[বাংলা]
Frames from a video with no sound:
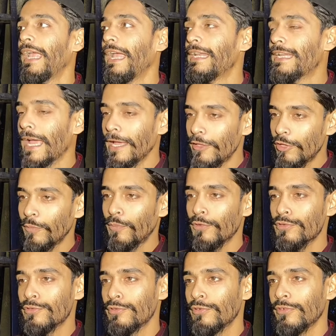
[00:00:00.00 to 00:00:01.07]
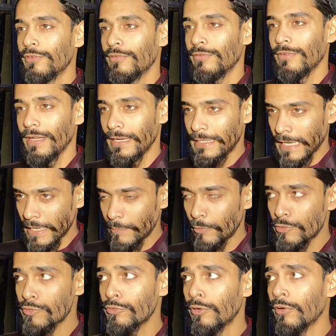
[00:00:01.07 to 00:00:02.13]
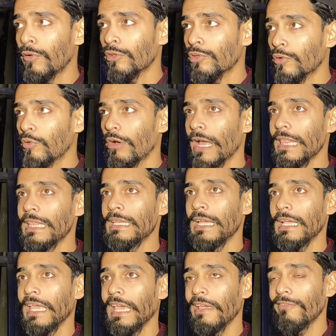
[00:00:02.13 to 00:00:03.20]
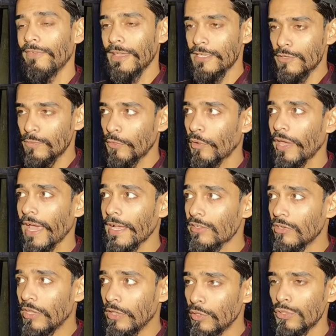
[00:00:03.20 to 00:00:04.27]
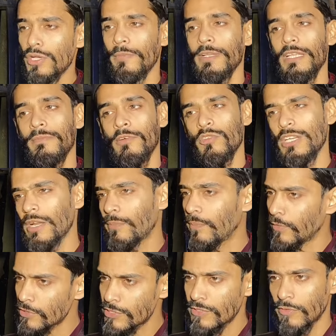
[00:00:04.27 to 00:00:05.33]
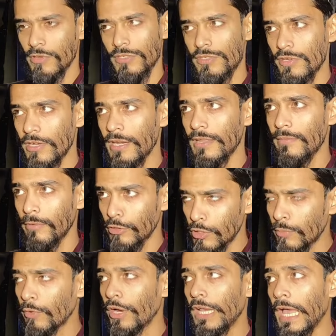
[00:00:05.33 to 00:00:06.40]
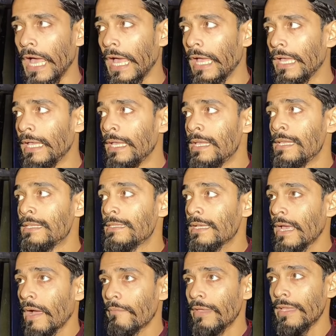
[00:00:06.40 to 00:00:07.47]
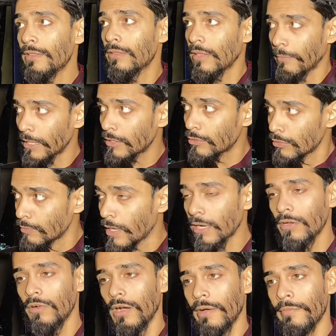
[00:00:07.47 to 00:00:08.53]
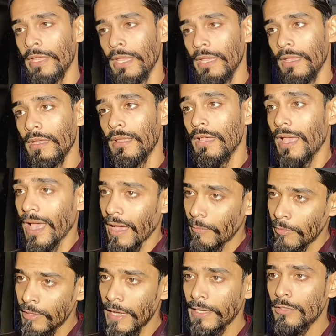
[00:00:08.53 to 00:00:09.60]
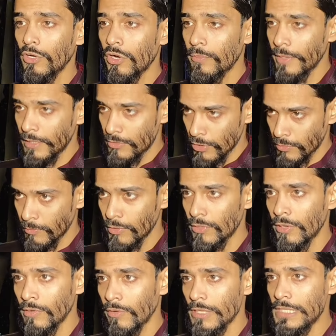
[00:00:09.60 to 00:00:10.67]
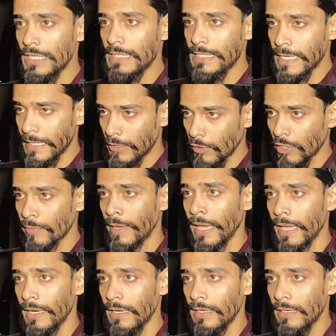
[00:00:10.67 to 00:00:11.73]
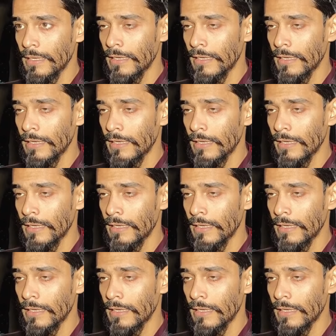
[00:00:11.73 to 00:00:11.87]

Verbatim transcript: এইটাই তো প্রশ্ন এইটাই প্রশ্ন গত কয়েকদিন আগে ফেসবুকে একজন হিন্দু সমাজের মানুষটা পোস্ট করেছিলেন ভদ্রমহিলা যে আমি আমার দুর্ভাগ্য আমি এমন এক ধর্মে জন্মগ্রহণ করছি যে ধর্মের